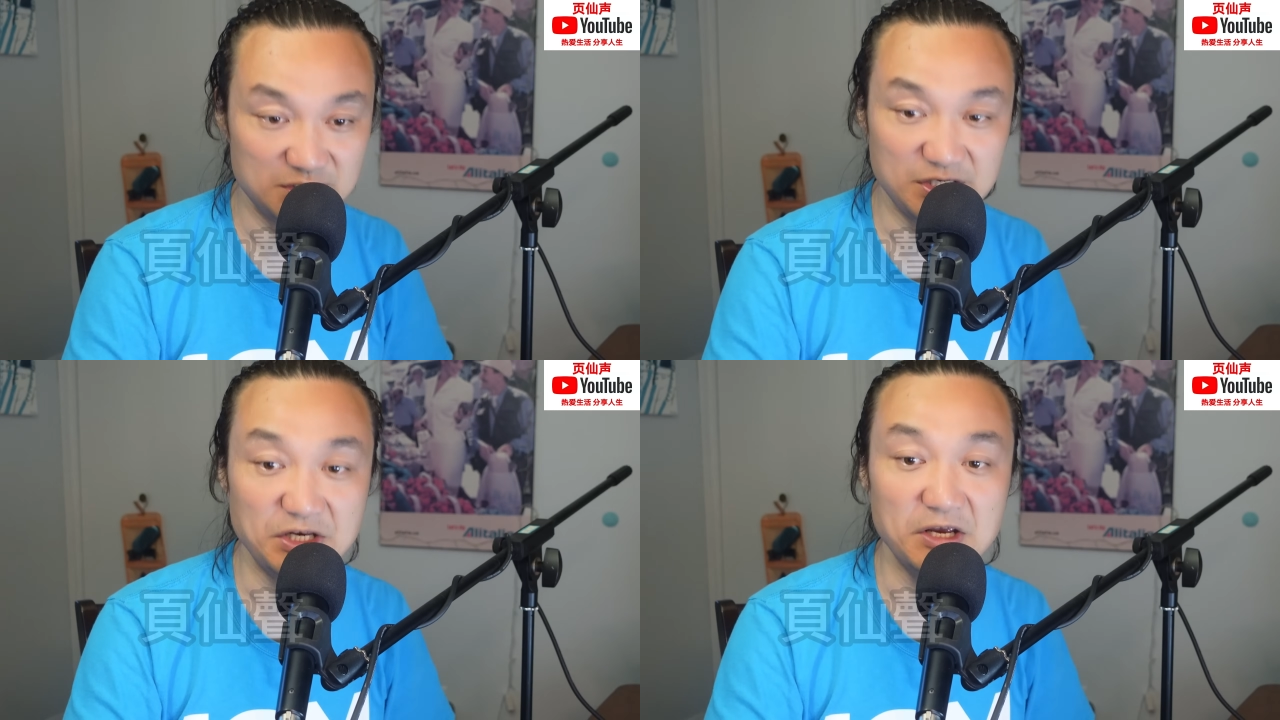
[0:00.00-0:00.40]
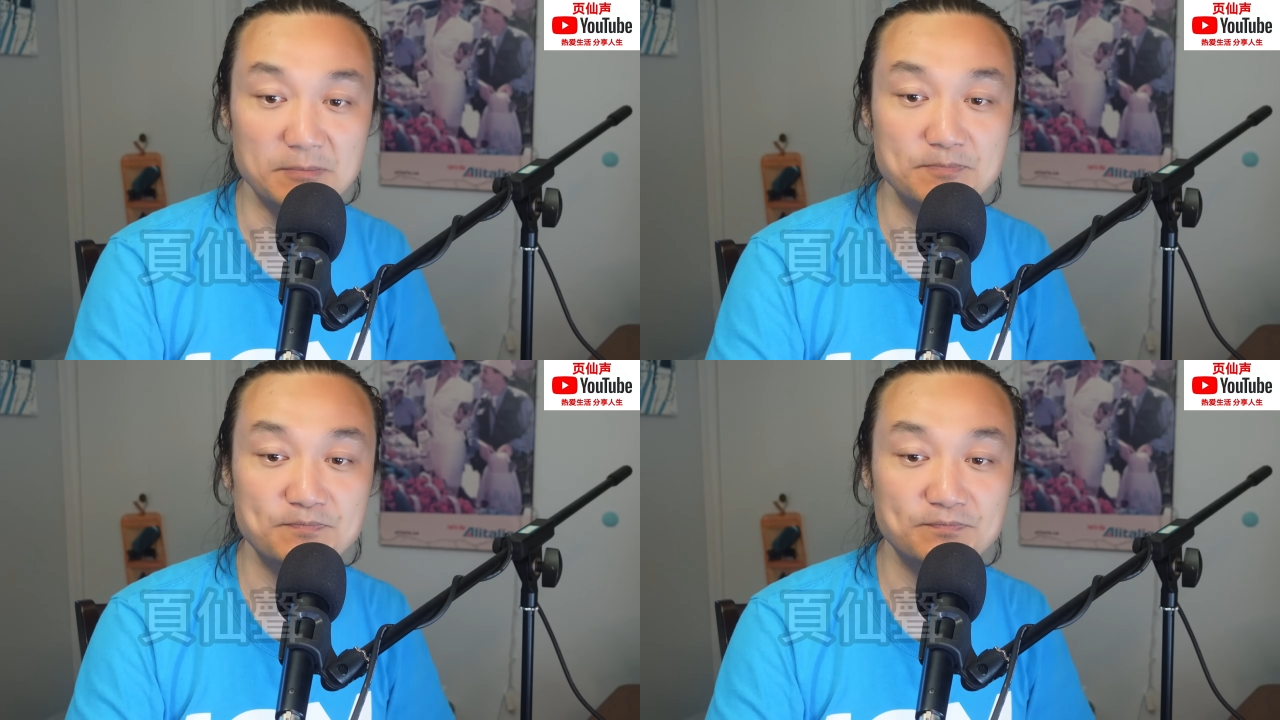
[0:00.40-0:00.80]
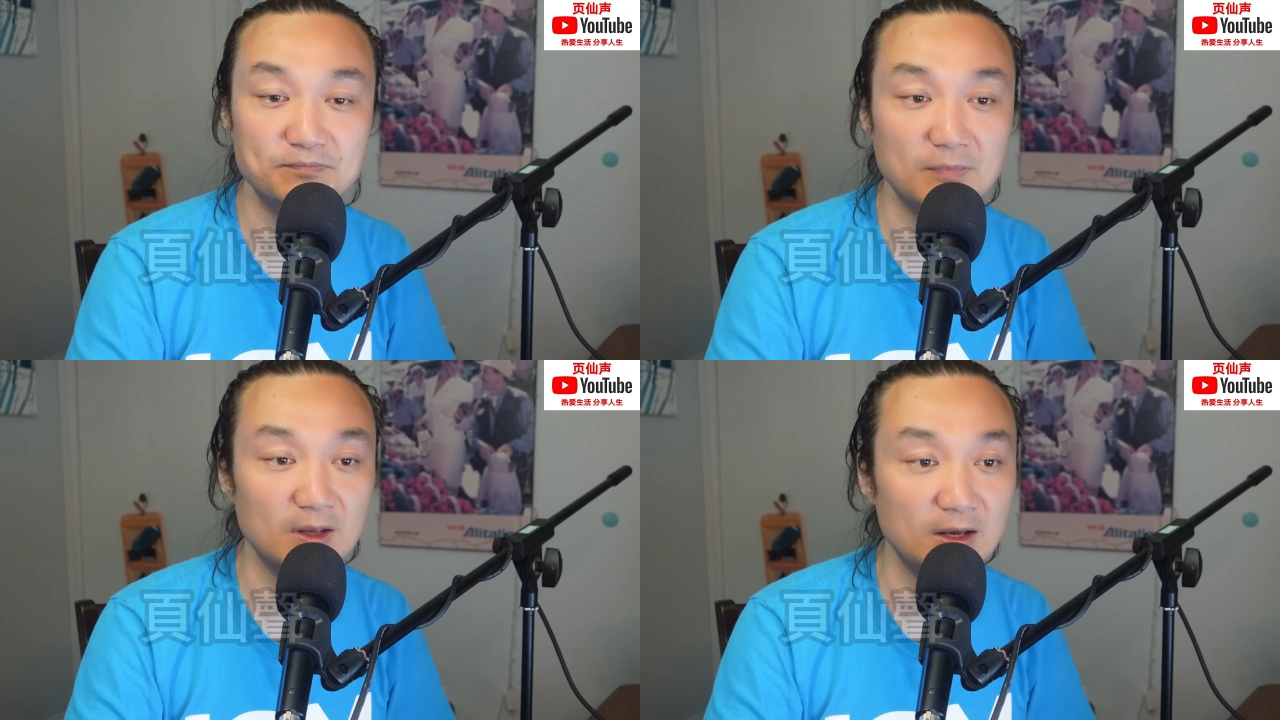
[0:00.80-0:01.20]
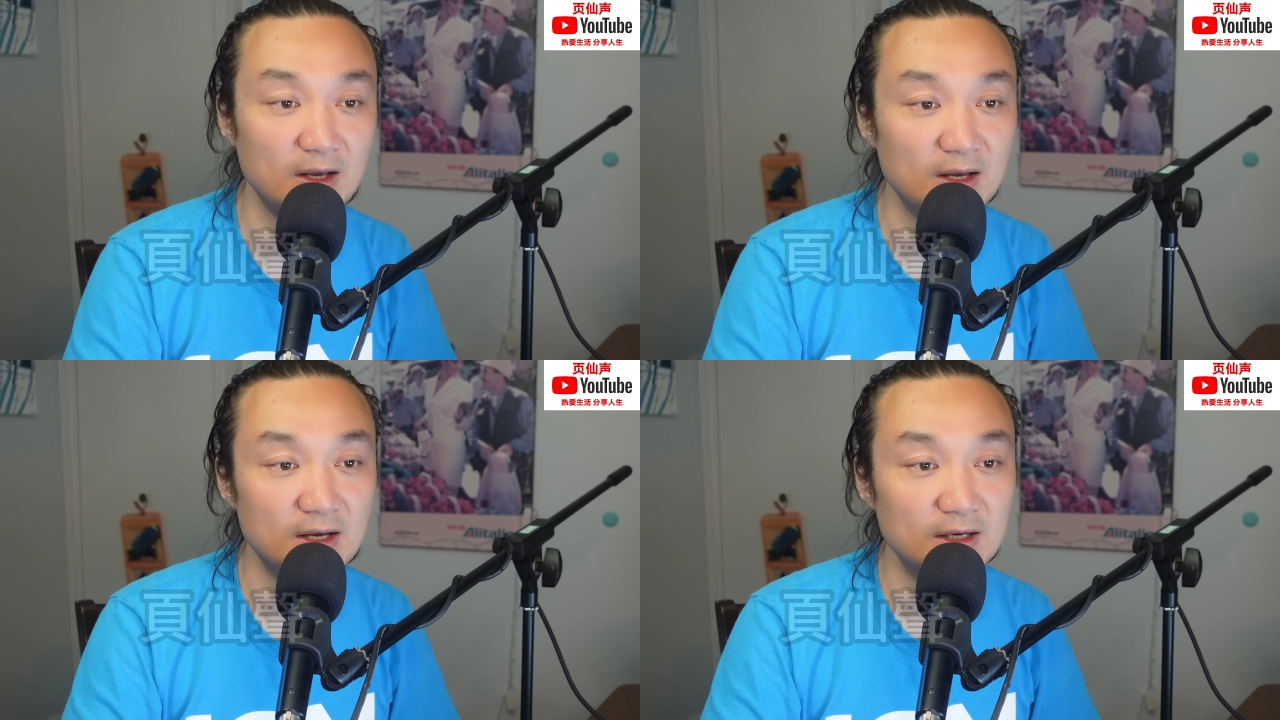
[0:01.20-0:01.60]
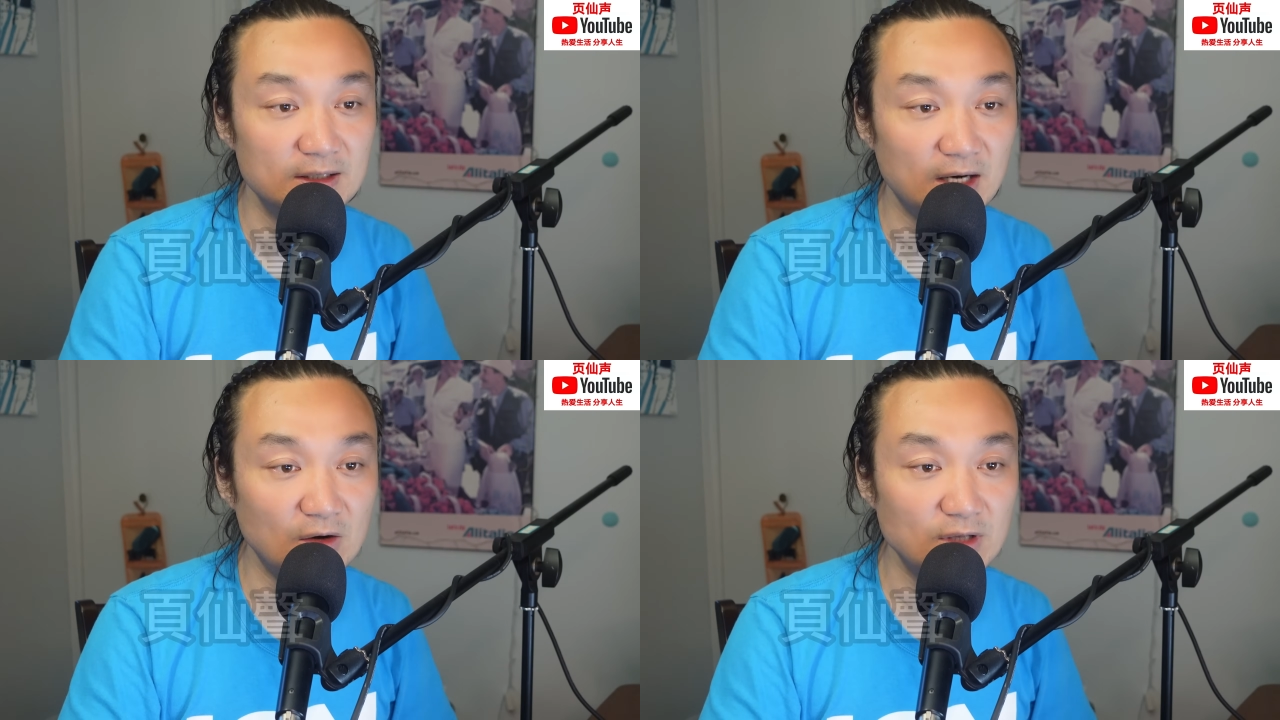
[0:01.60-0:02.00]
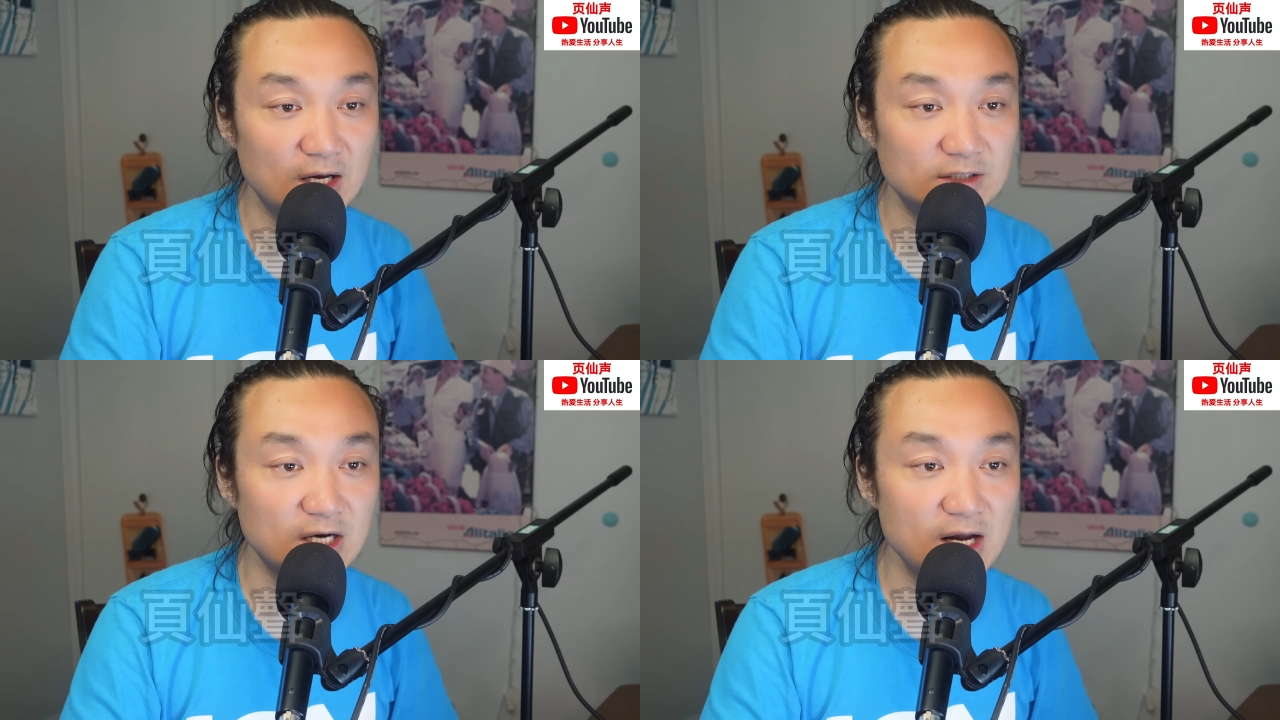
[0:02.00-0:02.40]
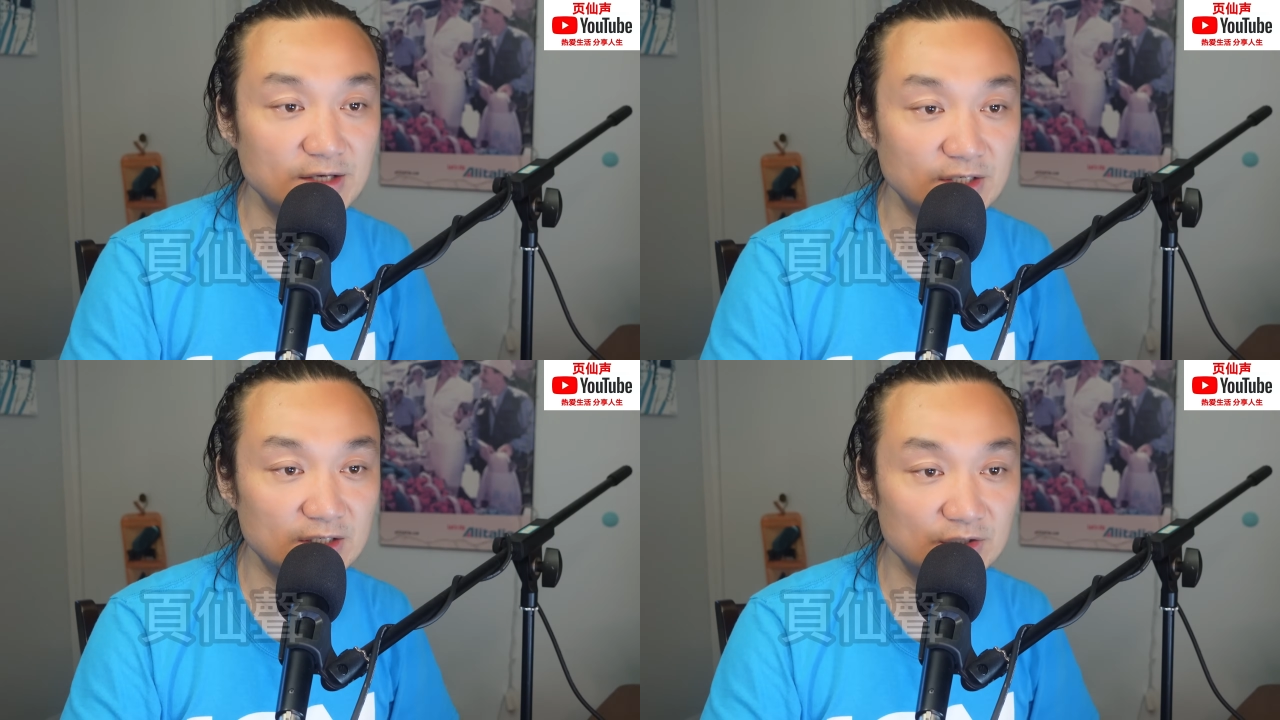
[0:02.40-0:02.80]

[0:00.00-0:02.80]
经验。然后呢，伤害性和